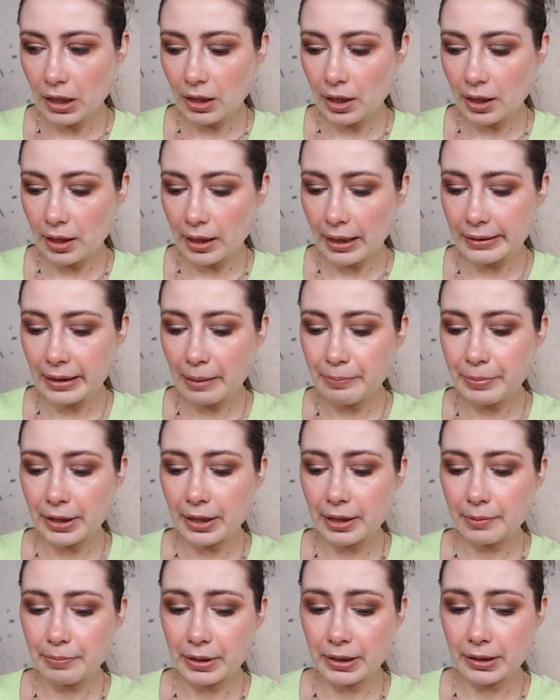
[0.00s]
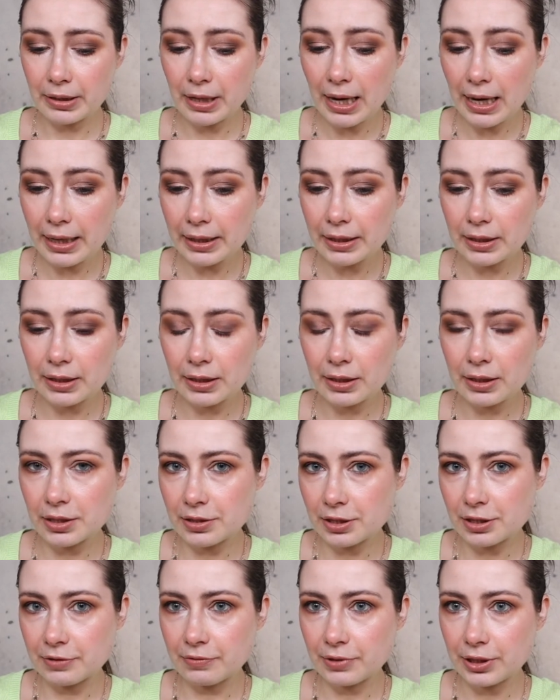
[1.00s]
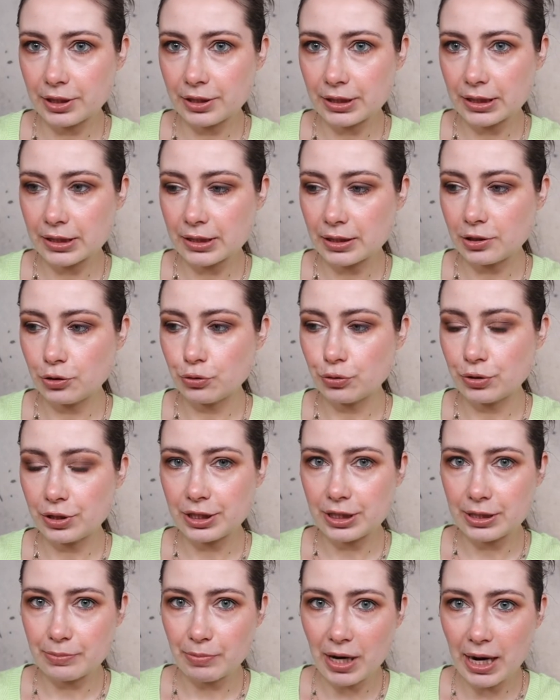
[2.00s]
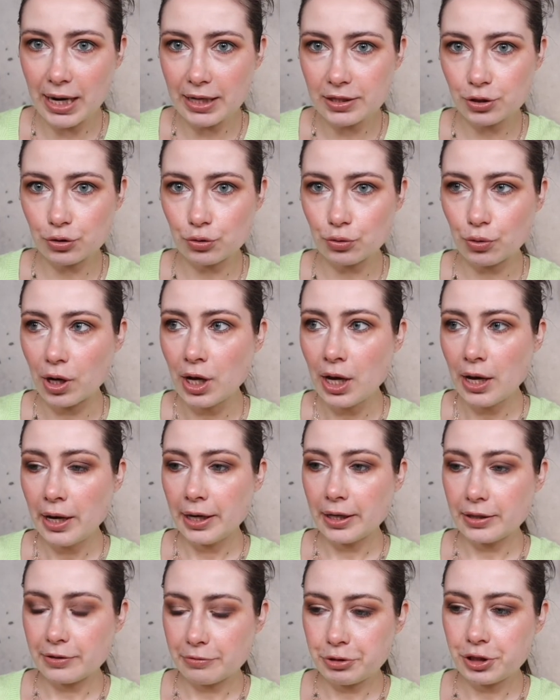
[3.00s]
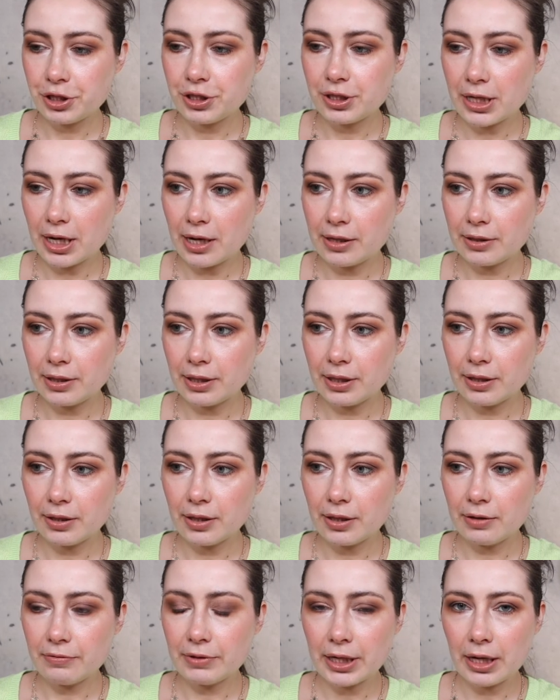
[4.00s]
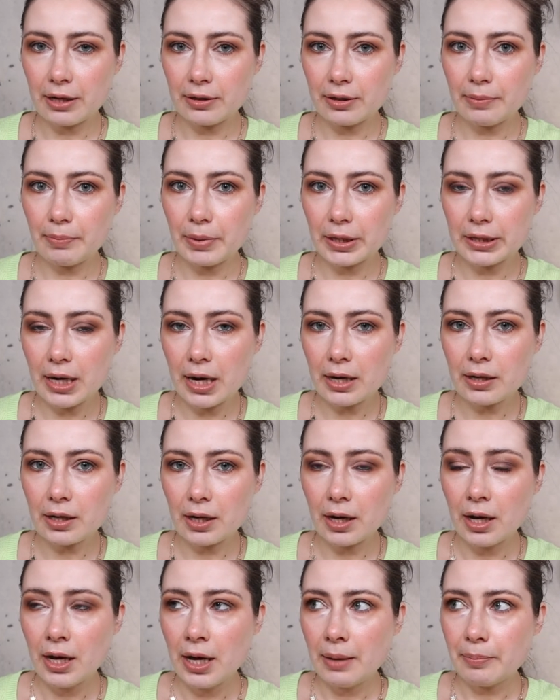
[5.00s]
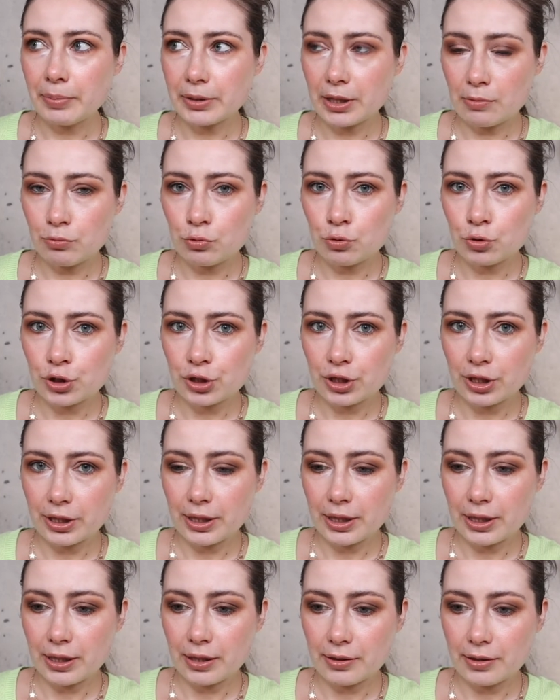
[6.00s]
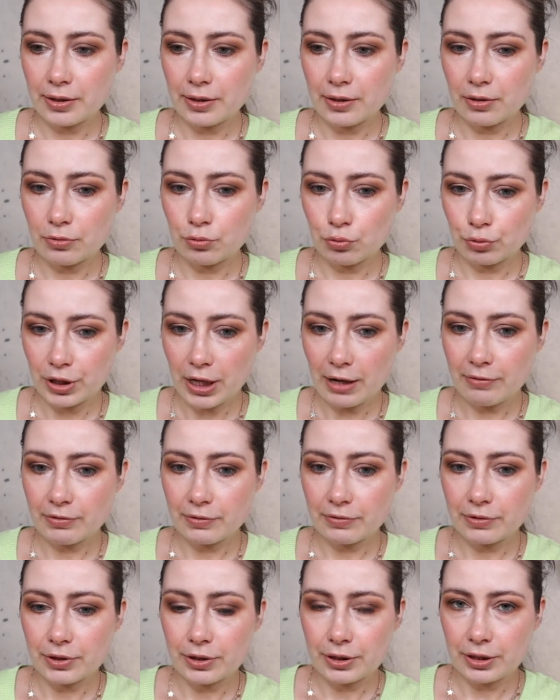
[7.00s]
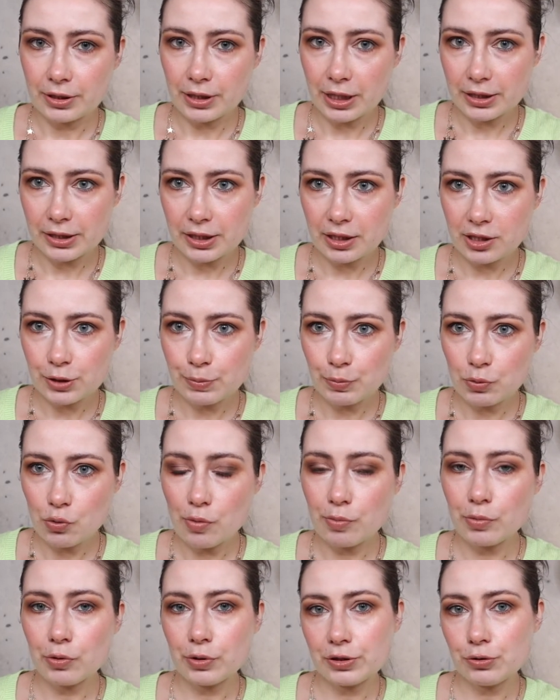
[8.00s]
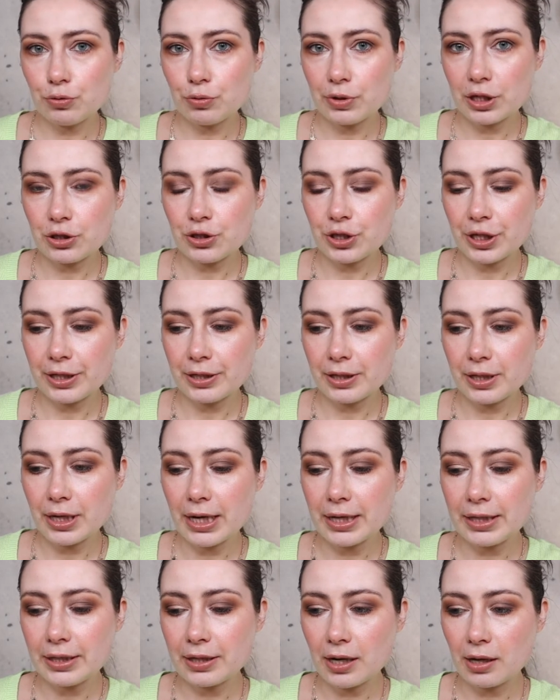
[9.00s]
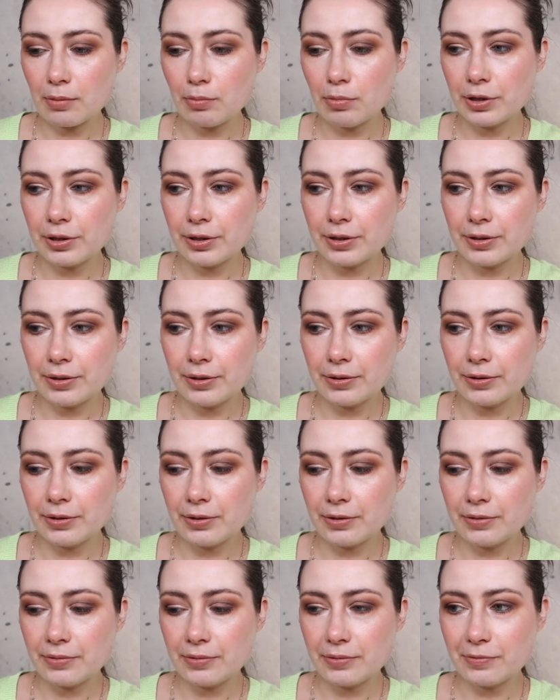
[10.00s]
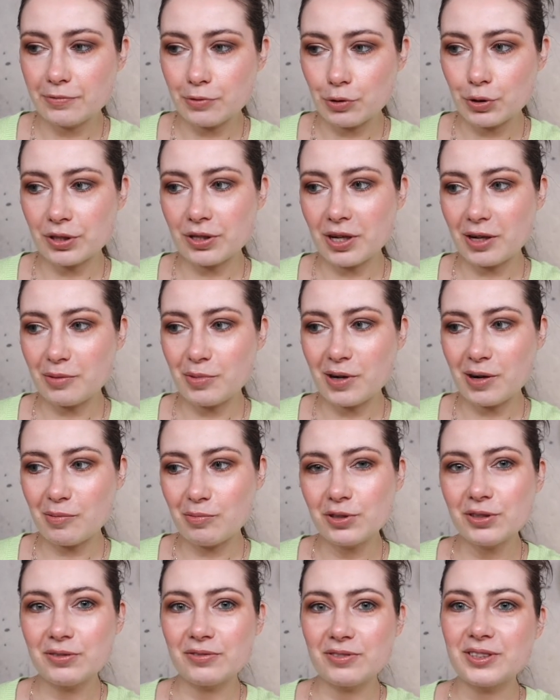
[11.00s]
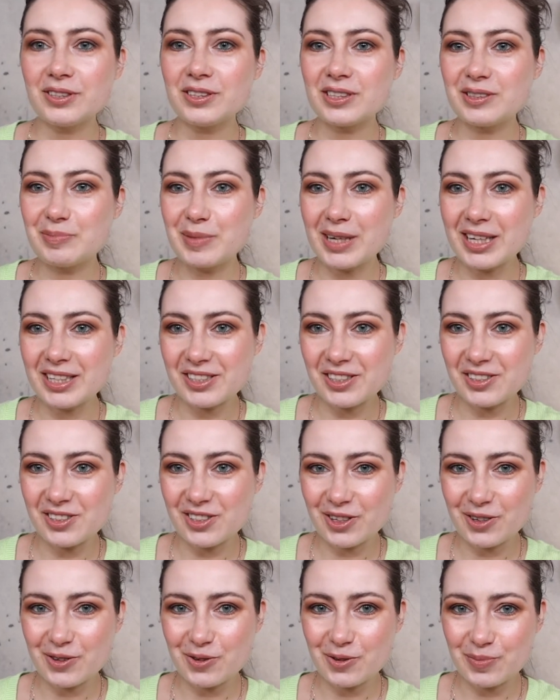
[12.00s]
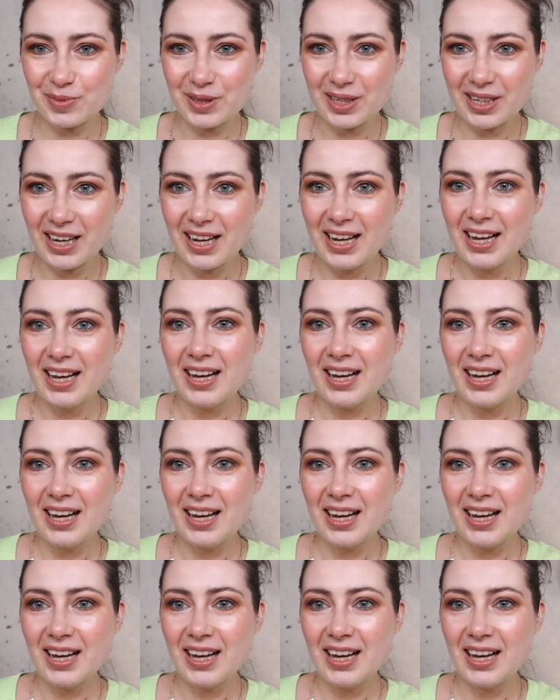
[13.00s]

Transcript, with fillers: Э, она прикреплена, и если вы, естественно, ее не снимаете, то это вообще идеальный э, вариант для подарка, потому что, э, ну, явно вы не носили спломбовать пломбы украшения, да, и как бы, вот, как, бы, как будто вы их в магазинчике купили.